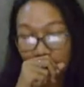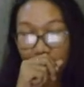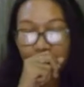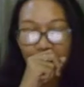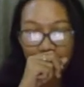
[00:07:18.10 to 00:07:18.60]

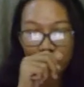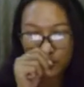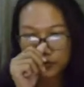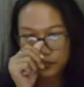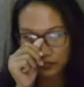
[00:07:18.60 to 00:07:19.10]
apa nggak
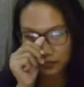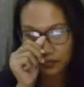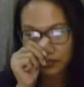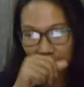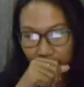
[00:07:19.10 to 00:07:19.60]
batuk?
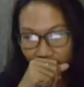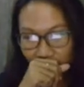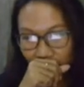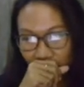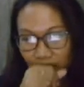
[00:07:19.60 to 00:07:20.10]

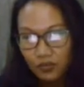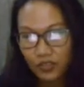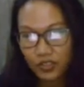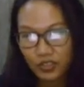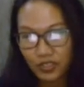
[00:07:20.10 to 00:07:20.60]

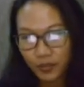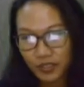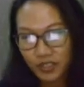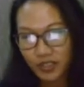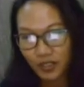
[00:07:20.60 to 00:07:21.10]
Feature
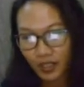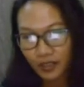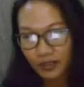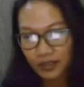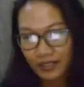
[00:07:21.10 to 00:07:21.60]
image
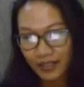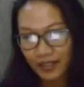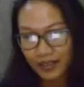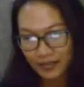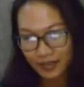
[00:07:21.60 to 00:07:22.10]
dengan
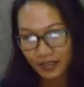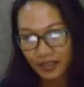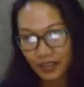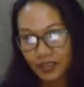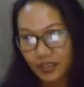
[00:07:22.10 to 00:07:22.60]
gradasi.
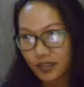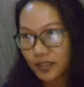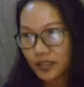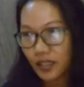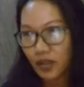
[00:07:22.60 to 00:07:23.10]

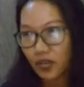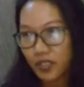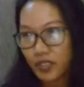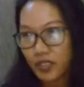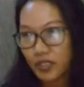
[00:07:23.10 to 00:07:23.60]
Gradasi kalau di